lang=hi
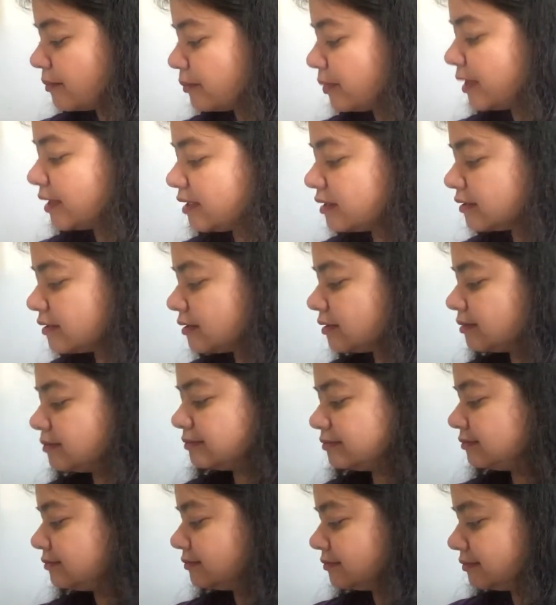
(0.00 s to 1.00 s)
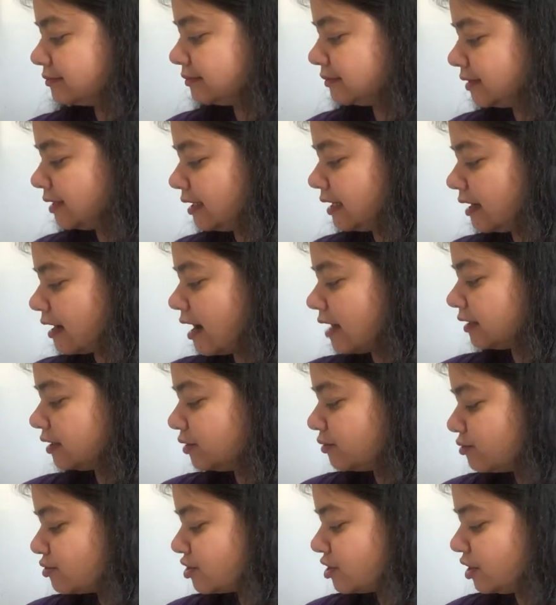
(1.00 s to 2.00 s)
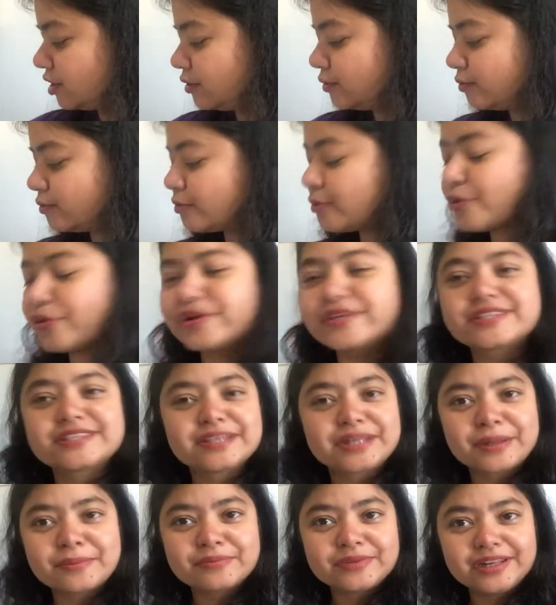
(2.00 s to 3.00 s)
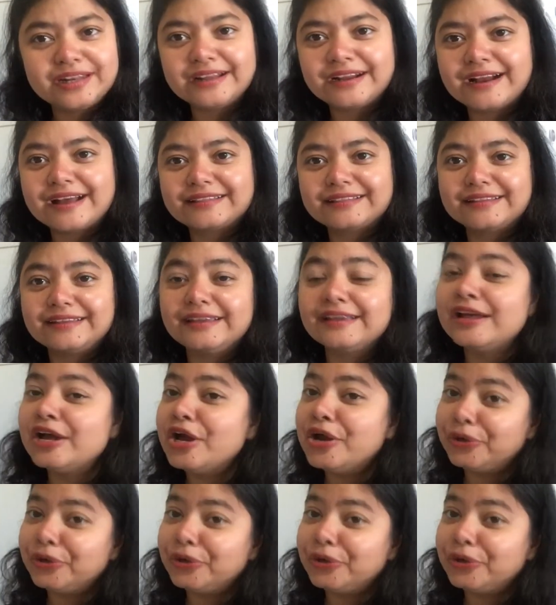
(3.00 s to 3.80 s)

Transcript: बट लगाती कुछ नहीं हूँ कोई सिरम नहीं लगाती